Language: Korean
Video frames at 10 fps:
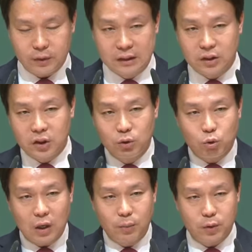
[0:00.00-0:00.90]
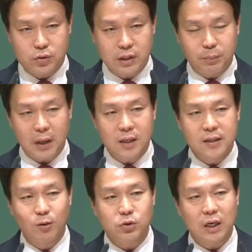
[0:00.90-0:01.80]
그 징조가 보였을 때 빨리
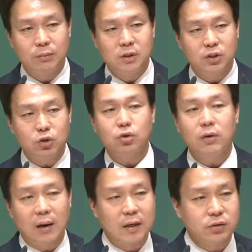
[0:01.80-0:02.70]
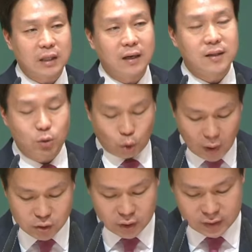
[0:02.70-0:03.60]
예루살렘을 뛰쳐나와서 다른 데로
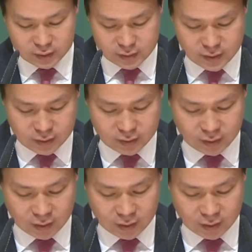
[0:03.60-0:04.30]
도망쳐야 되는데